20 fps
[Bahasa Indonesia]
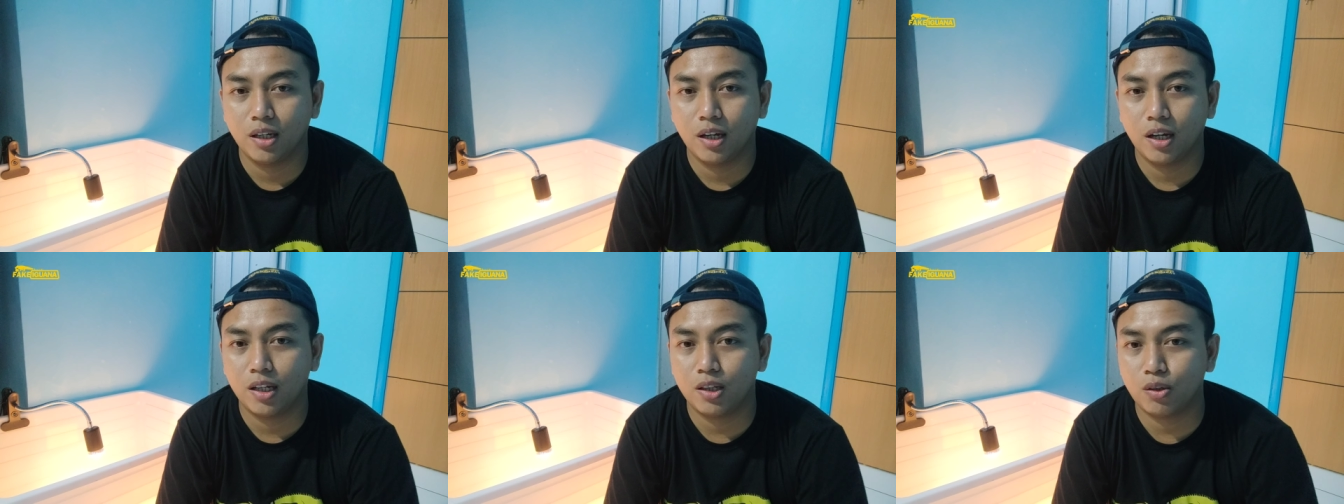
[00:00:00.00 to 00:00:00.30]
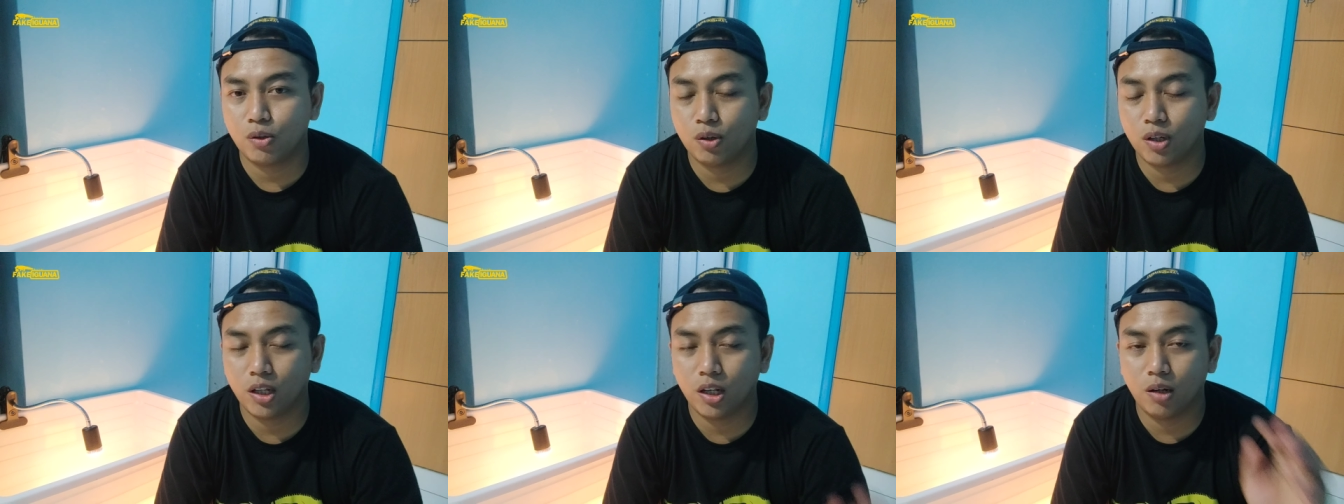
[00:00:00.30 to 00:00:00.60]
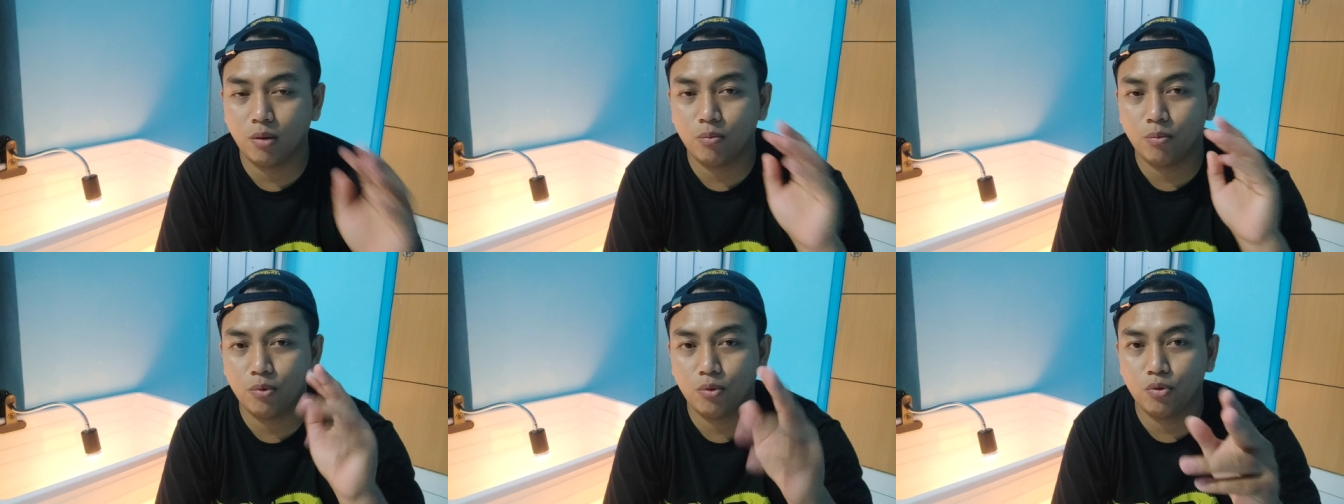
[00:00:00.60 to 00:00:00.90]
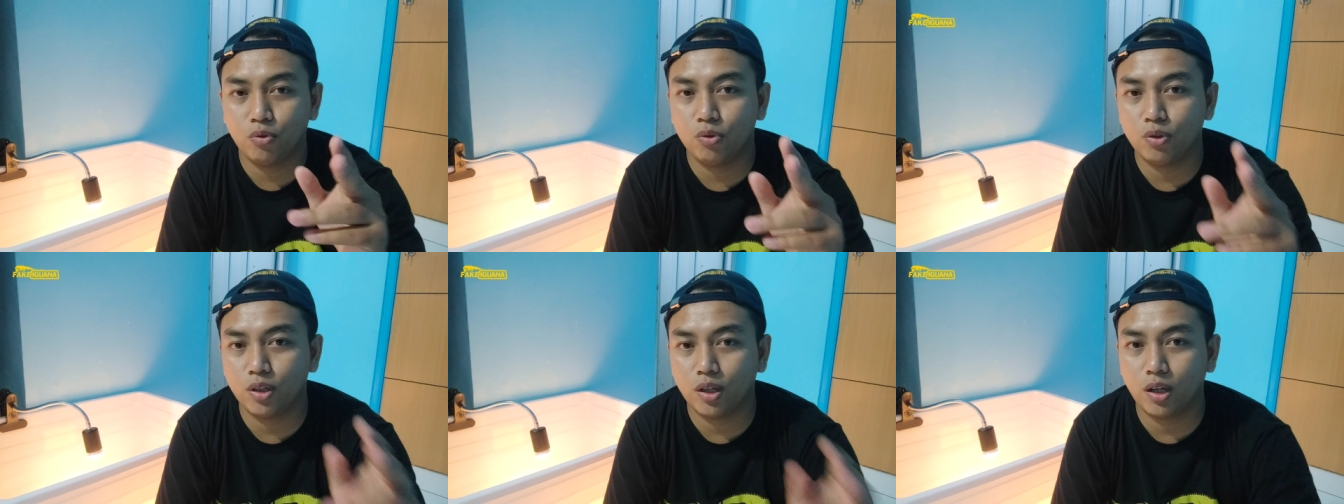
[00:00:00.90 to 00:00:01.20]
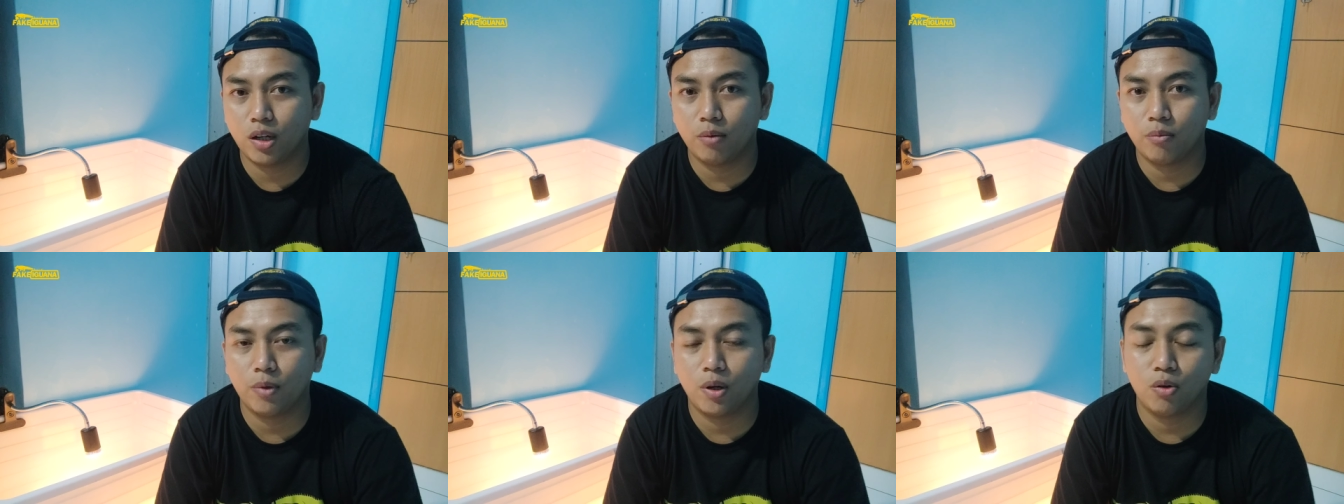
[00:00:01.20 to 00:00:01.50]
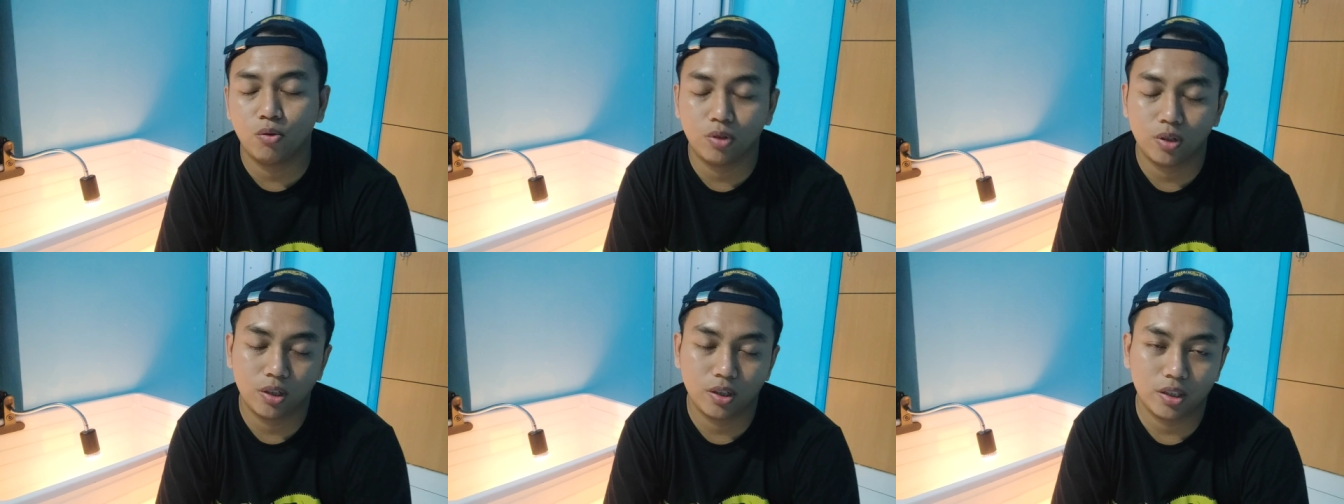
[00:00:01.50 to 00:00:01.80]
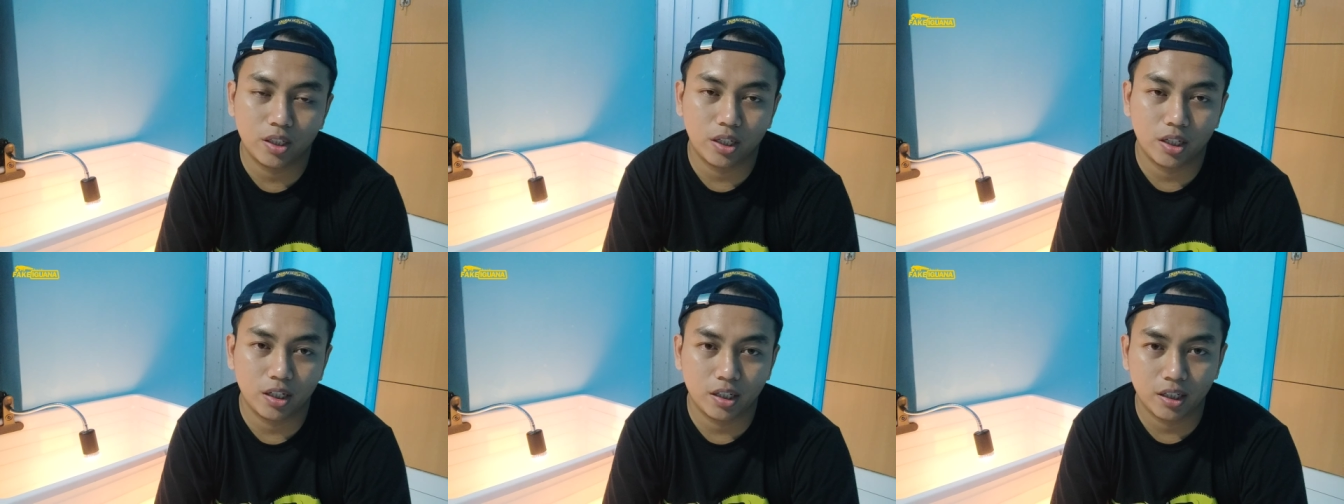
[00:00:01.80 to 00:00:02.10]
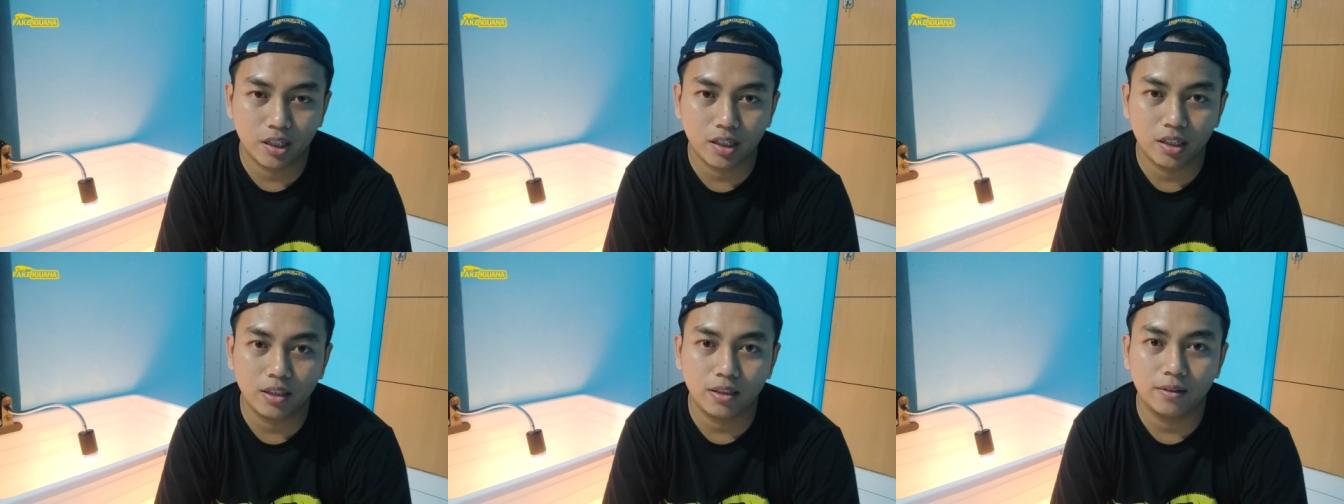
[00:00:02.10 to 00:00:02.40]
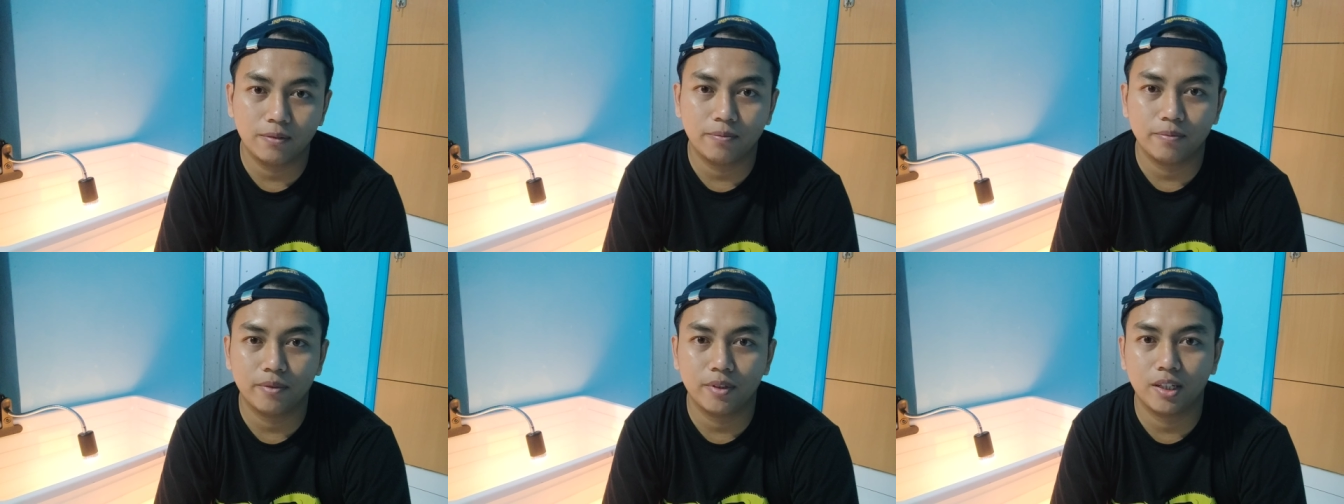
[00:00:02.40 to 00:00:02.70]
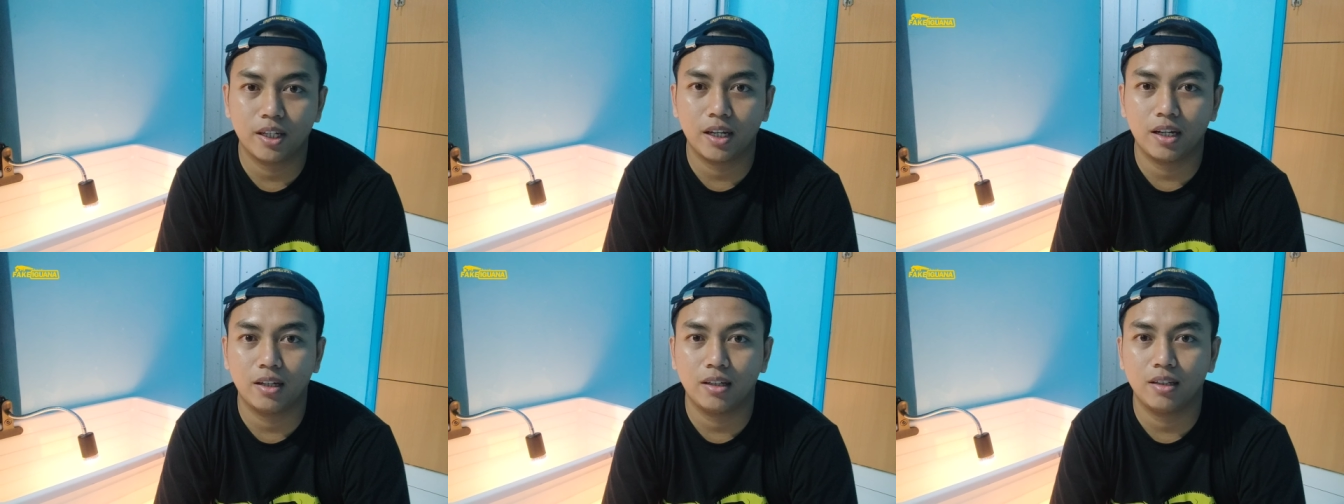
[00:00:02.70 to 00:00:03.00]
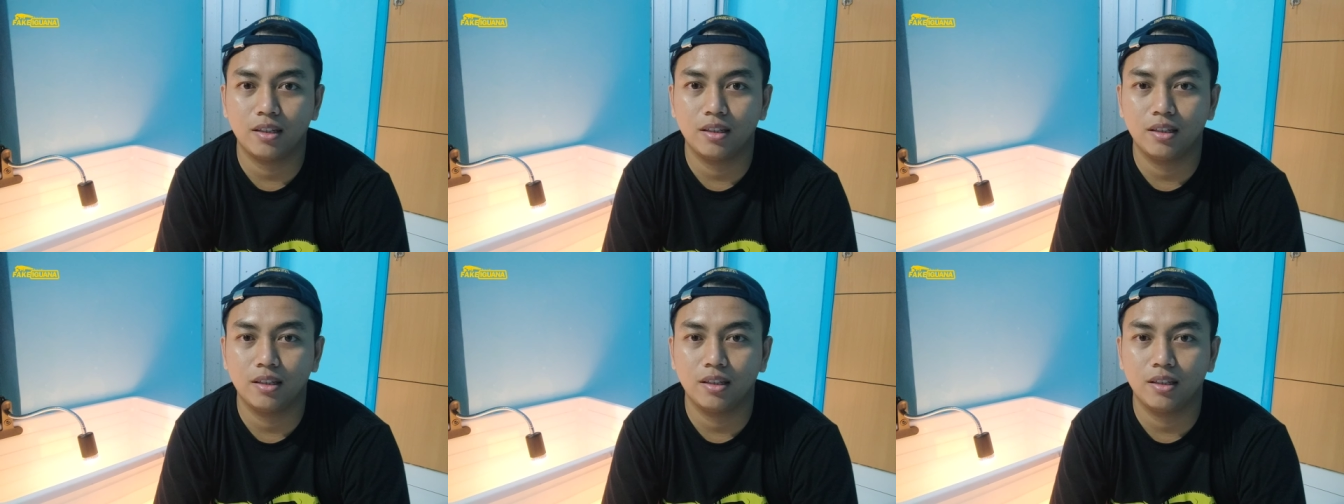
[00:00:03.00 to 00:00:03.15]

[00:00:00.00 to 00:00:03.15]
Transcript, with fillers: atau ilmu yang mau di-sharing ya.